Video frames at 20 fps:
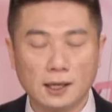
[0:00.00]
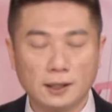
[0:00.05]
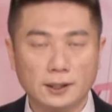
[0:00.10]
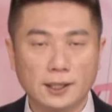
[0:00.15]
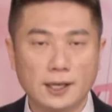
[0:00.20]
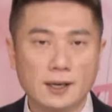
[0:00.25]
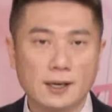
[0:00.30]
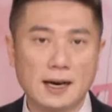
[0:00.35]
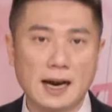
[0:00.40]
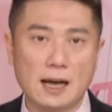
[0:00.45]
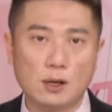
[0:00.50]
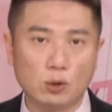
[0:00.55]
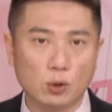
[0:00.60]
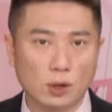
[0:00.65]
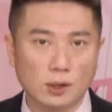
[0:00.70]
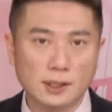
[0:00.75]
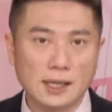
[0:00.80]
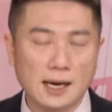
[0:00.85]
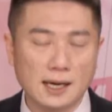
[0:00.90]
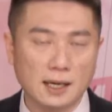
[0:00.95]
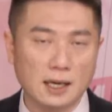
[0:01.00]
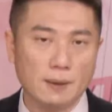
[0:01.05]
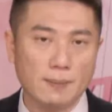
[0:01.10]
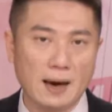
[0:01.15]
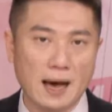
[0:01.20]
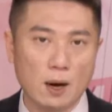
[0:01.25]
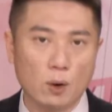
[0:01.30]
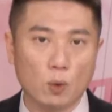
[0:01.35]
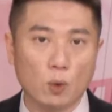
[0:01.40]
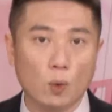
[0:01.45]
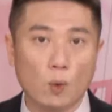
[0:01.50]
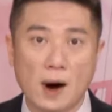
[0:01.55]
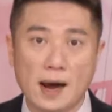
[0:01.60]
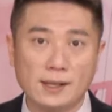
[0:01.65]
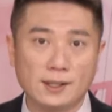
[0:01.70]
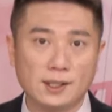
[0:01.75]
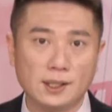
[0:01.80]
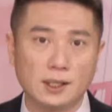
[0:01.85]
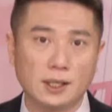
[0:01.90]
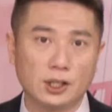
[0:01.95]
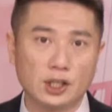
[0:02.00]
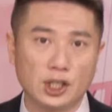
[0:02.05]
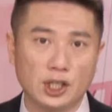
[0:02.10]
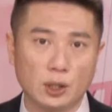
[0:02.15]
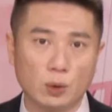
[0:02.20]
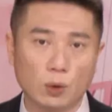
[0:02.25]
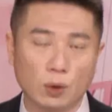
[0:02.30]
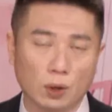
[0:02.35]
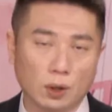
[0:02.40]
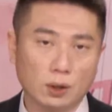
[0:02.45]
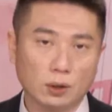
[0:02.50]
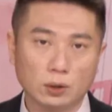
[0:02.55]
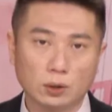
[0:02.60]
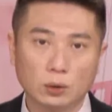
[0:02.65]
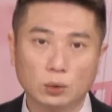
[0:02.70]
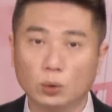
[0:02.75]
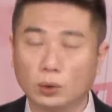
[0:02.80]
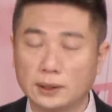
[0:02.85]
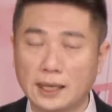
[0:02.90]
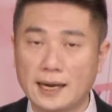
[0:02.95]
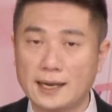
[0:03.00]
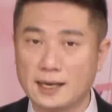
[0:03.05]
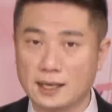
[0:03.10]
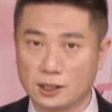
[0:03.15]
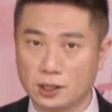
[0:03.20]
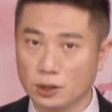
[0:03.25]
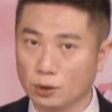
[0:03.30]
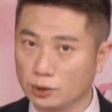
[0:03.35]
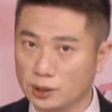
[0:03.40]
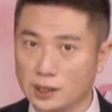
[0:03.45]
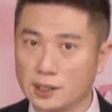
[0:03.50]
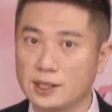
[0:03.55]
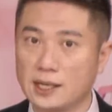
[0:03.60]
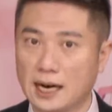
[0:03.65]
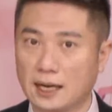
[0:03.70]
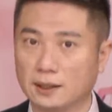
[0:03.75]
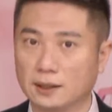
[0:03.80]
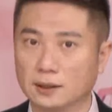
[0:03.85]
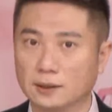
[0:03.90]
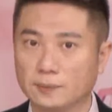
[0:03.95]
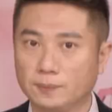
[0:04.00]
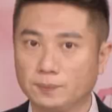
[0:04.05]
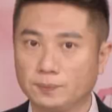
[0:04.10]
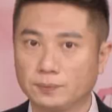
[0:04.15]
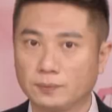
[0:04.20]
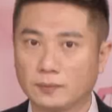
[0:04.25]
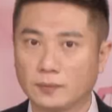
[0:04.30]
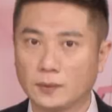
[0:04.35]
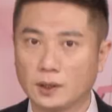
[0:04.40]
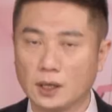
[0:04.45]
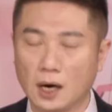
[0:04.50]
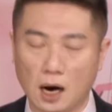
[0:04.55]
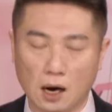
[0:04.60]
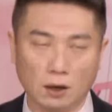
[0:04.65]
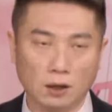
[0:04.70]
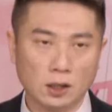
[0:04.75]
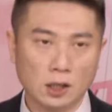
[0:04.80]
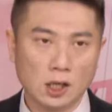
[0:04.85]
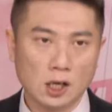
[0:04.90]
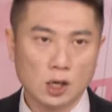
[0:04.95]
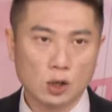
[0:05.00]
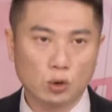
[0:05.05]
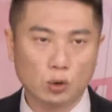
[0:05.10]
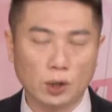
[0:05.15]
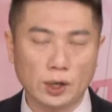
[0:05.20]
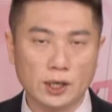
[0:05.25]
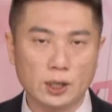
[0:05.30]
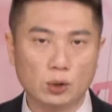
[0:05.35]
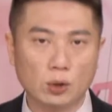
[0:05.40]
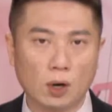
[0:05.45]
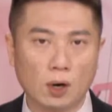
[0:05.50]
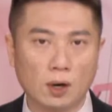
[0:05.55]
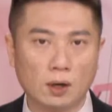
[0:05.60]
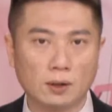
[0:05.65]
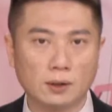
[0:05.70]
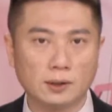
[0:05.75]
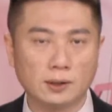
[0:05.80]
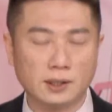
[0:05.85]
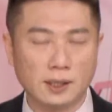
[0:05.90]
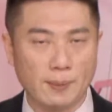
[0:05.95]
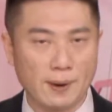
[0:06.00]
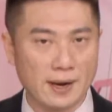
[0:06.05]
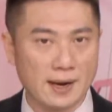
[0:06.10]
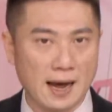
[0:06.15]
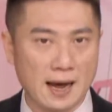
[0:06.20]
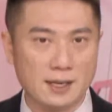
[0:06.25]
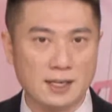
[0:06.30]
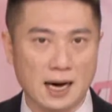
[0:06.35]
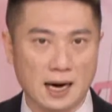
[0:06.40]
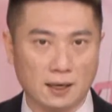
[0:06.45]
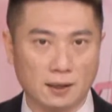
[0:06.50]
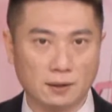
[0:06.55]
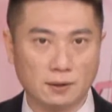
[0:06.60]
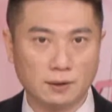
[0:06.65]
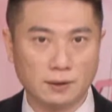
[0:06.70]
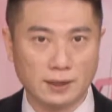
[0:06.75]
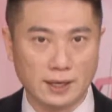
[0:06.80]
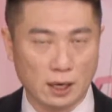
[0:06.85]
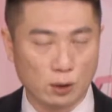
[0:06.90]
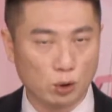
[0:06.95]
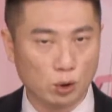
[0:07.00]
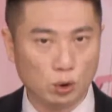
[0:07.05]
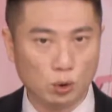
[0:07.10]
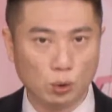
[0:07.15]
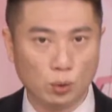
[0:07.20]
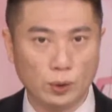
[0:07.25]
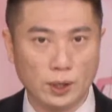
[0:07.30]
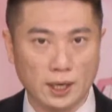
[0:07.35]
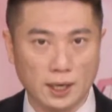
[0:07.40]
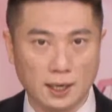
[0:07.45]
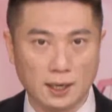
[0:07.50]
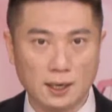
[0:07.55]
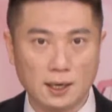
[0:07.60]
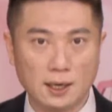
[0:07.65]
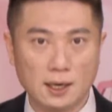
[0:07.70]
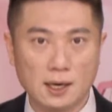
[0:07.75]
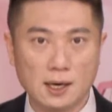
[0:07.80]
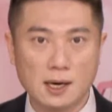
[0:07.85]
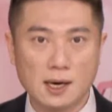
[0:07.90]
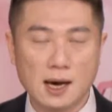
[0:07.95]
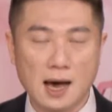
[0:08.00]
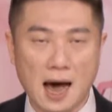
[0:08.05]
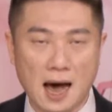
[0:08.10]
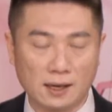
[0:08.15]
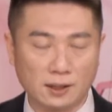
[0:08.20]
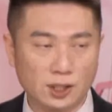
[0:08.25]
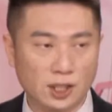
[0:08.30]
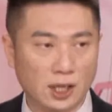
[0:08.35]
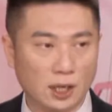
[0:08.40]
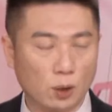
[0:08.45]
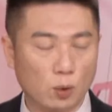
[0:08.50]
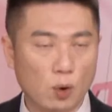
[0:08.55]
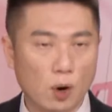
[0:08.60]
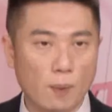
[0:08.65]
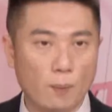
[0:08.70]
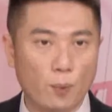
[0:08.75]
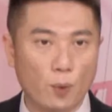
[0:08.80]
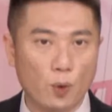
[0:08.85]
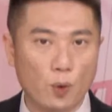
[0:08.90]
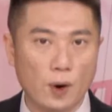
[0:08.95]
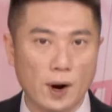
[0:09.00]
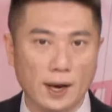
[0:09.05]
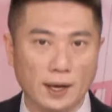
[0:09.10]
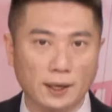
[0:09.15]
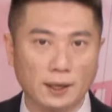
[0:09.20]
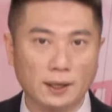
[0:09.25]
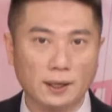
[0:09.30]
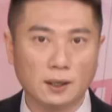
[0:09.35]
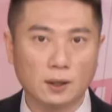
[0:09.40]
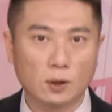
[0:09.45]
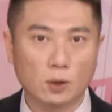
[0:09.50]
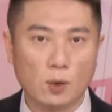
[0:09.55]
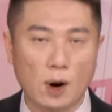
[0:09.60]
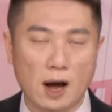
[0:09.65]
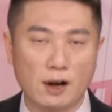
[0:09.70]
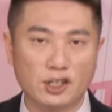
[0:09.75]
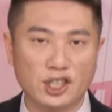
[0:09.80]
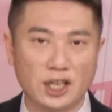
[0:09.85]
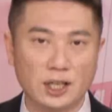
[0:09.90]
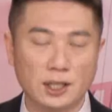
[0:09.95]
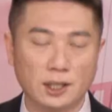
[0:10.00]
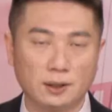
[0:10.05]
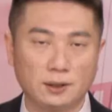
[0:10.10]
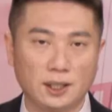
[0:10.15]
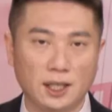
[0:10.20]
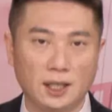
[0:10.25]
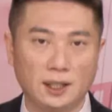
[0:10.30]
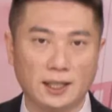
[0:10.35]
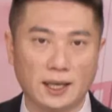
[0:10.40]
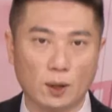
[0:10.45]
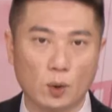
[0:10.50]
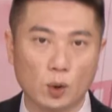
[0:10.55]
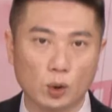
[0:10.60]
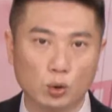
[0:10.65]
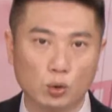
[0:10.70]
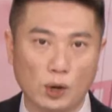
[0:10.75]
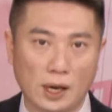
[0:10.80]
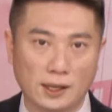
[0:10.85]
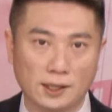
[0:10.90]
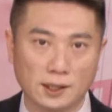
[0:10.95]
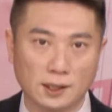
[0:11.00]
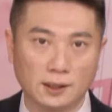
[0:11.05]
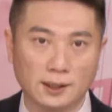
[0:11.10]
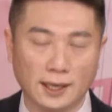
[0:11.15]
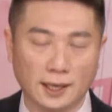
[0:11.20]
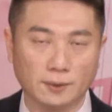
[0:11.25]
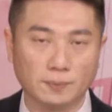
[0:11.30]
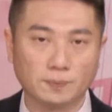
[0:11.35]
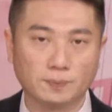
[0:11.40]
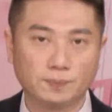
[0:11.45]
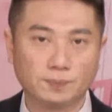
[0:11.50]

第二个来说，上个礼拜五外资的期货多单也是有增加的，好，所以说这边来讲，你要去注意，行情会不会快要接近低点或转折点。